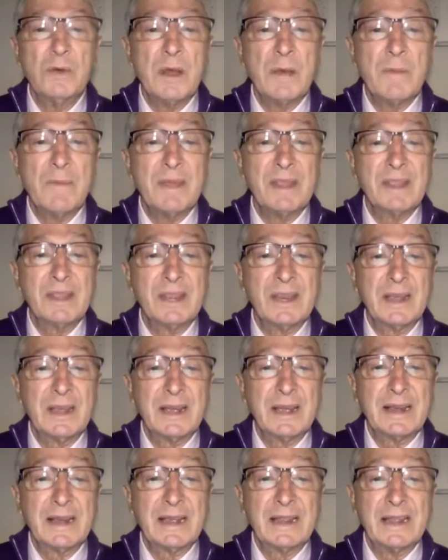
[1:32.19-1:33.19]
una
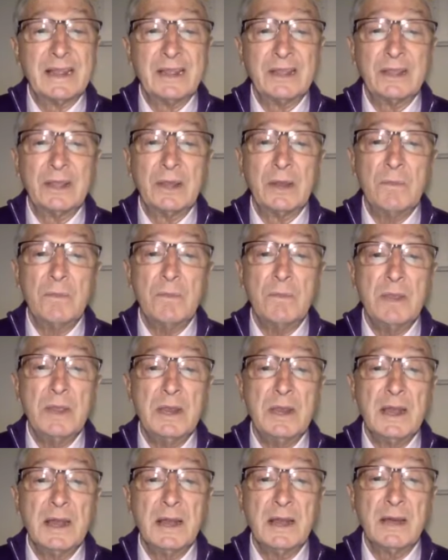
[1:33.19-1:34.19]
métrica que
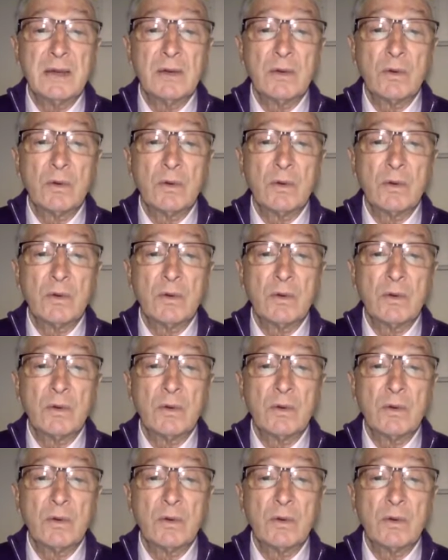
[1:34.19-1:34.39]
determina